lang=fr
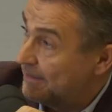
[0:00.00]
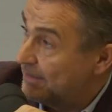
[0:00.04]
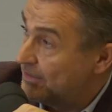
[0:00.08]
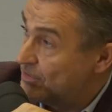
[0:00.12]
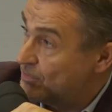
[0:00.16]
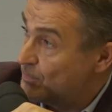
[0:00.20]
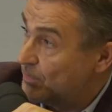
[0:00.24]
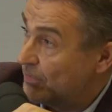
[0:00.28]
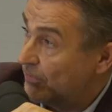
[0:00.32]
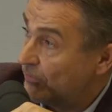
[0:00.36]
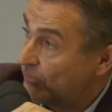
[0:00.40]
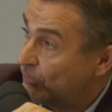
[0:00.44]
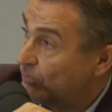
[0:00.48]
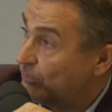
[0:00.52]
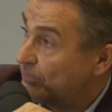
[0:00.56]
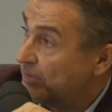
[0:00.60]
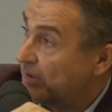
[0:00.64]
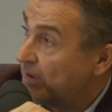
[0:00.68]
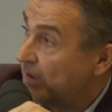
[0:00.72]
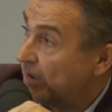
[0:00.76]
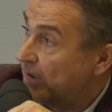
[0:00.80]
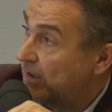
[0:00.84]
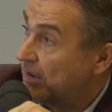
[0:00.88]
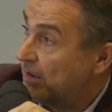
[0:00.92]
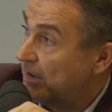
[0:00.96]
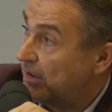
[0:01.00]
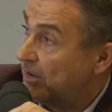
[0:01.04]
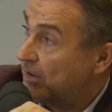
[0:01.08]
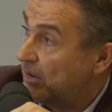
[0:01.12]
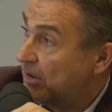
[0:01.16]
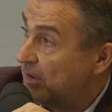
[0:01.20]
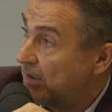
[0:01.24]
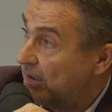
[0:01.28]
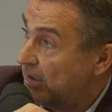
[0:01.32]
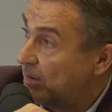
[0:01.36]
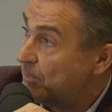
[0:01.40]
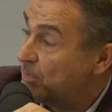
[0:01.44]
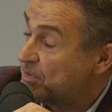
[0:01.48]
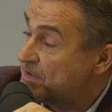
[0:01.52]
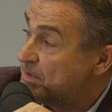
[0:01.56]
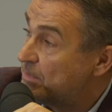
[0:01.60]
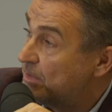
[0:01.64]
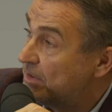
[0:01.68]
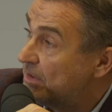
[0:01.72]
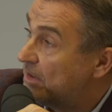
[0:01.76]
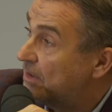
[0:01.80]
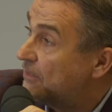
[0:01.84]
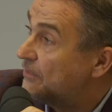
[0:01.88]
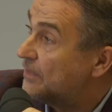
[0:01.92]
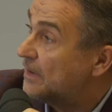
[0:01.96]
je pense qu'on a la
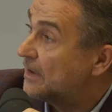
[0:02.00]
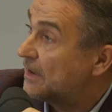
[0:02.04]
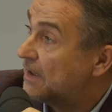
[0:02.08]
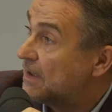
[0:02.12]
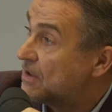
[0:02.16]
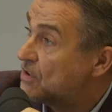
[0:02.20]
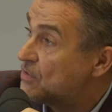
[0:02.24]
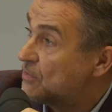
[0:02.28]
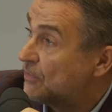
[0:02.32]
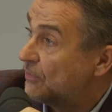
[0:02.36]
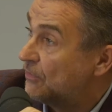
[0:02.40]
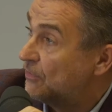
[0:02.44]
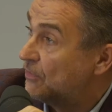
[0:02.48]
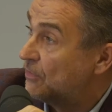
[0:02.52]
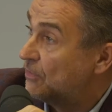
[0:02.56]
possibilité de faire quelque chose